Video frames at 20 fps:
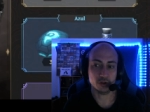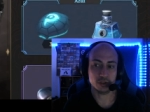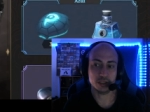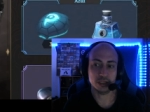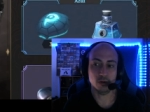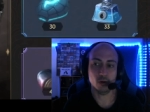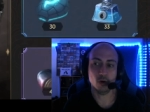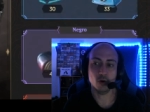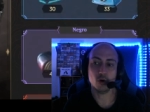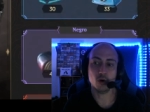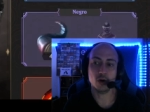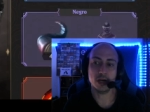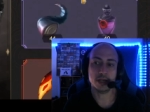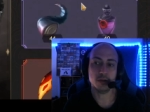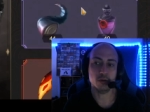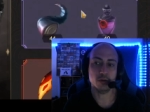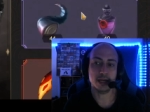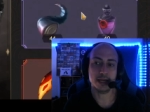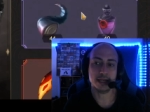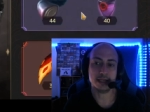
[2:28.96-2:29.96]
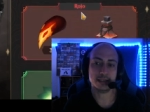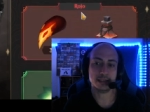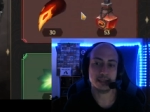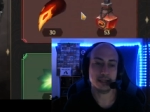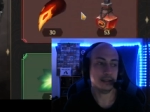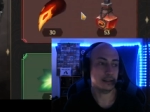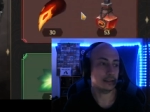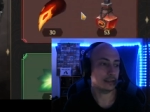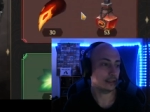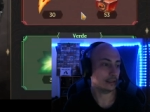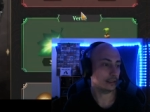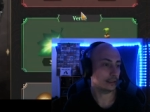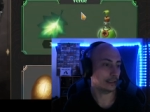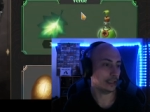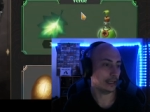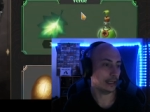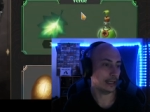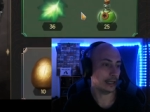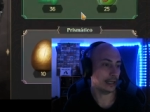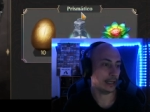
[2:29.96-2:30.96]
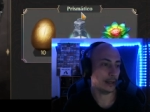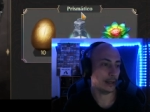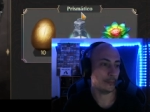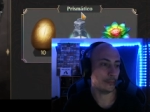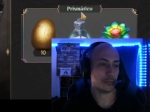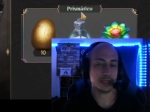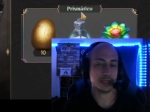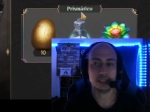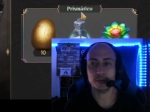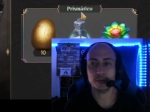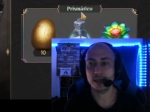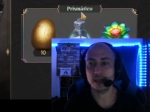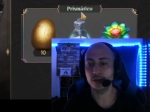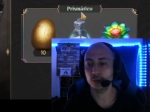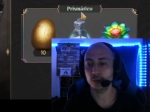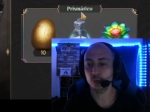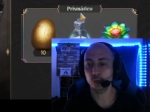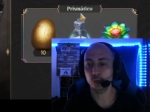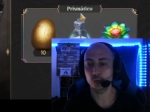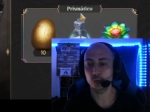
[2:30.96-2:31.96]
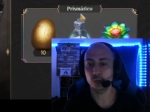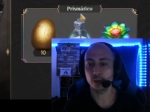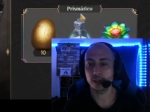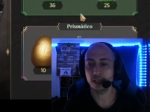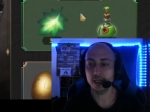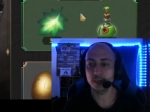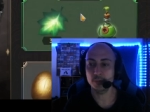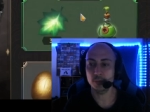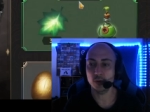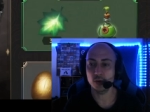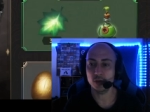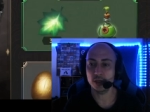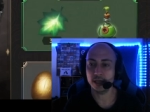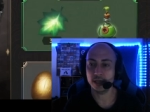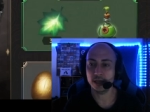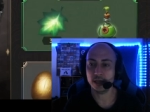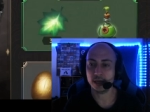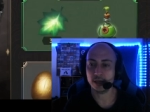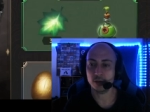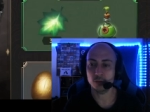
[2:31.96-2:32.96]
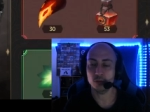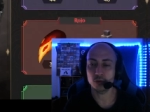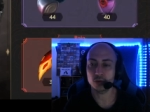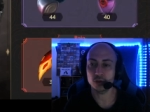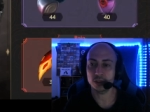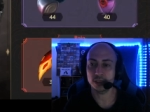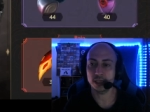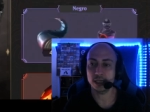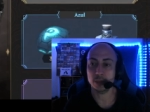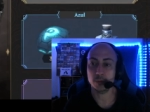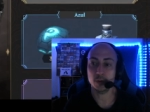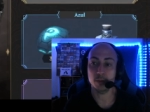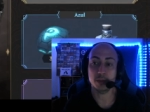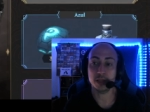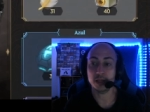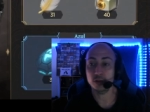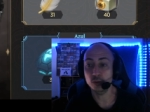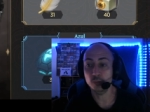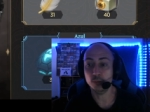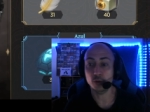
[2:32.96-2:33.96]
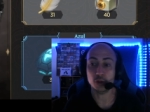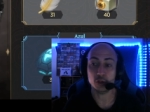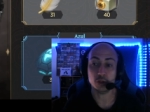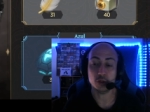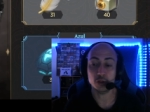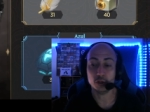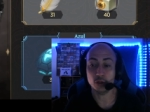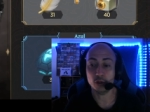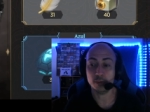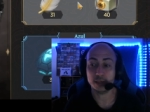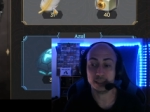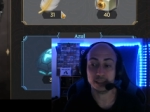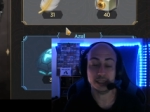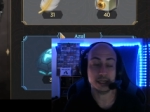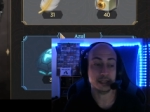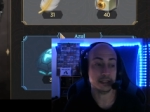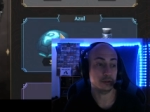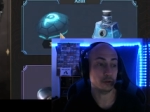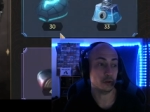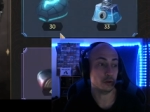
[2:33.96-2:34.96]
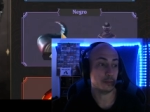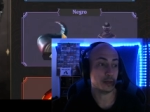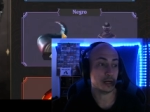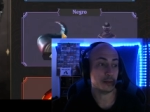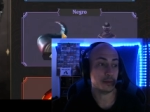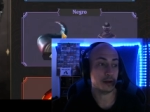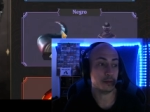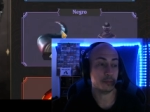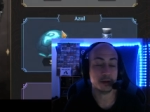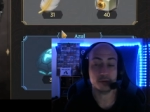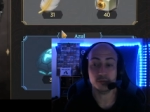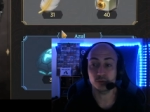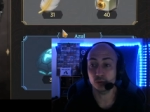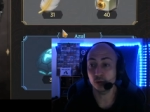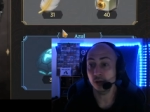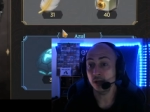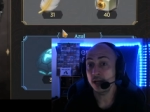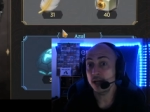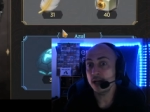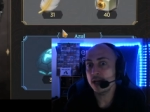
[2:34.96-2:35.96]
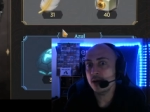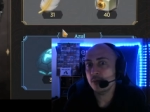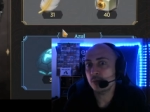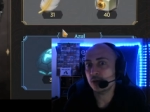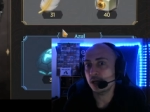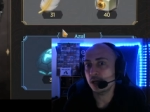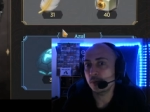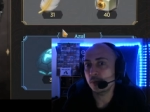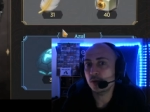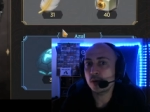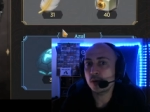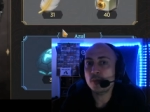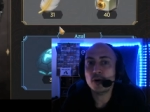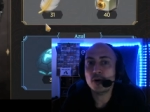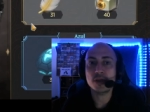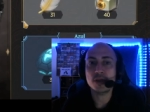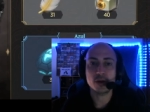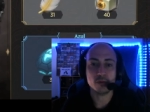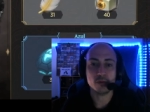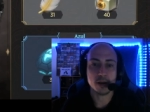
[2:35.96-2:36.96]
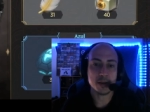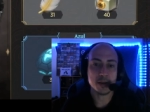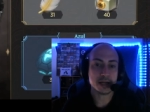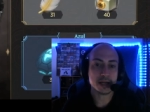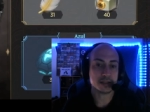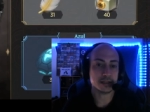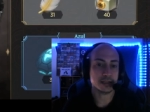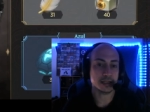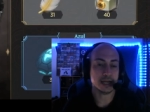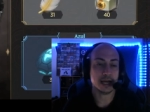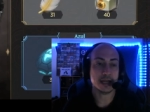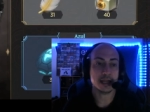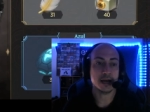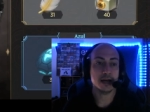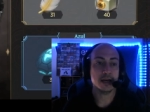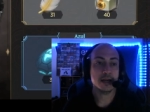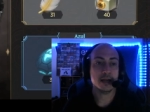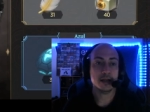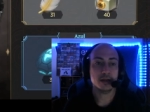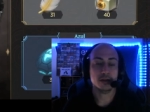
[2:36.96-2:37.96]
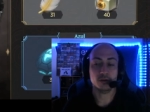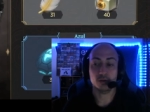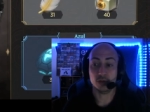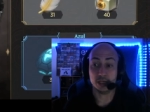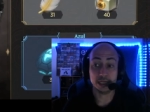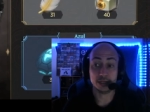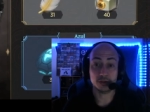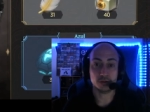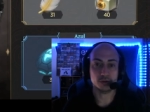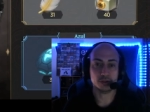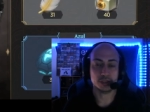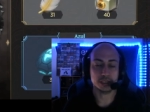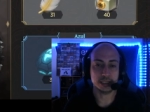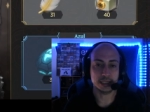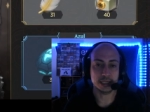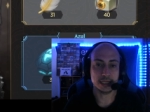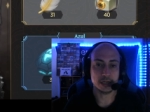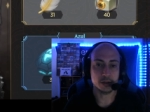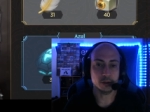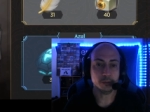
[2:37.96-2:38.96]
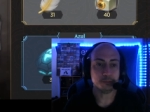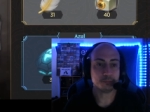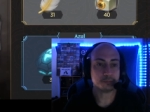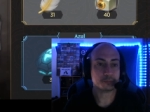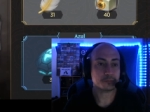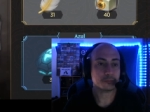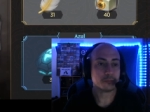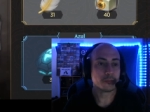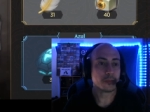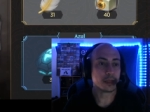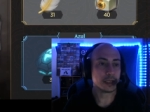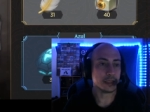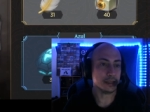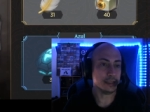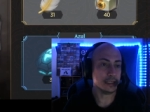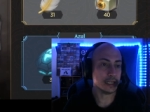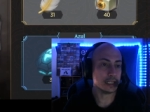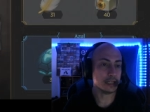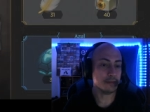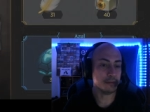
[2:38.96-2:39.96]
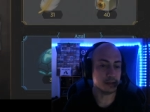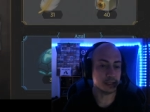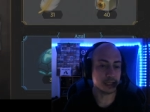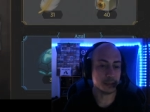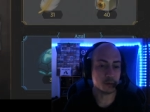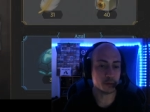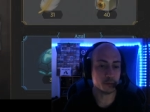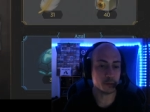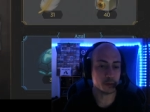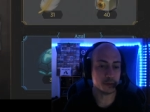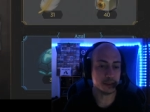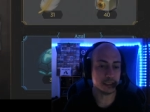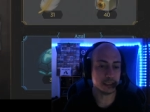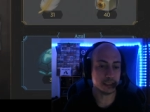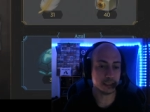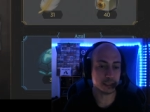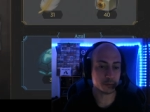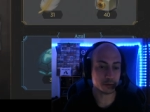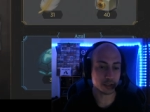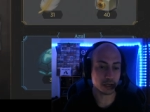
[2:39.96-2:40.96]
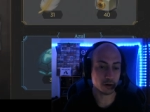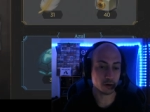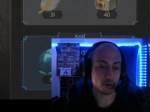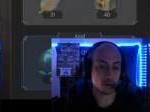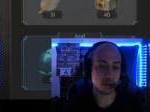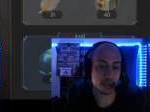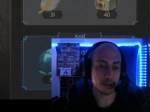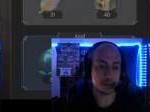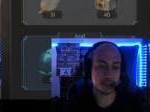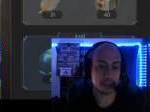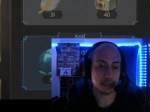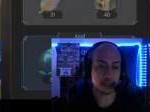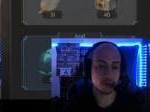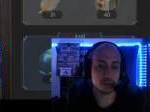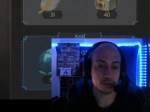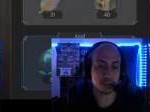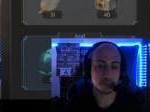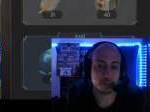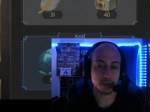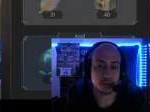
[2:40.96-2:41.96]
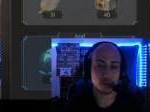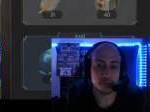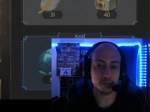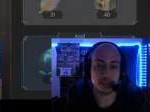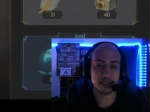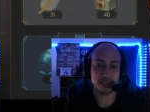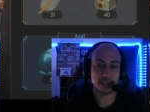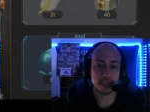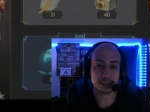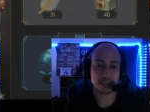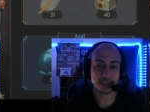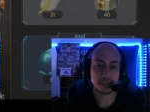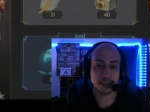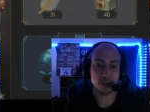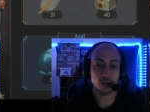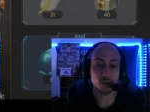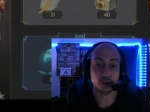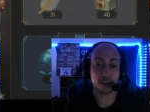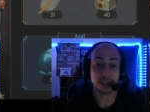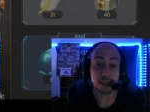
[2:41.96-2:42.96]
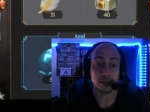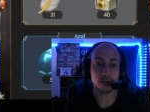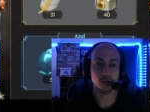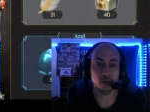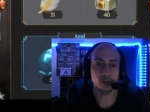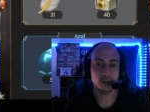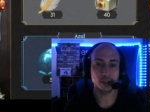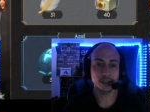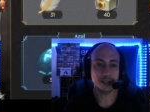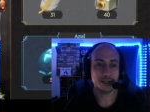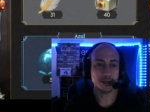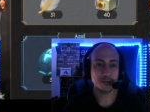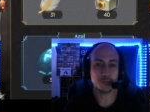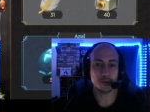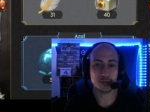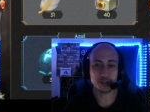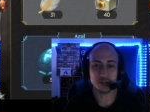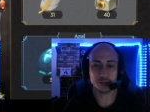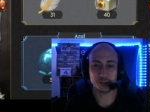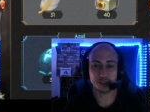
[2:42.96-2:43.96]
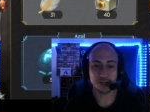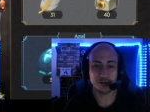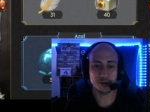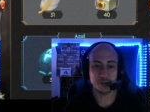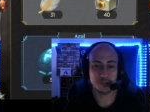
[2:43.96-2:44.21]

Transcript: si luego con la ayuda extra de, que te va dando tu, equipo, de recursos y tal, que voy pidiendo un poquito de todo para tener de todo para, para el futuro, pues a lo mejor no puedo hacer una más de cada, o ni eso siquiera, ¿no? Y ya si filtramos por míticas, pues claro, lógicamente la cosa es peor. Míticas que no tengo. Pues no tengo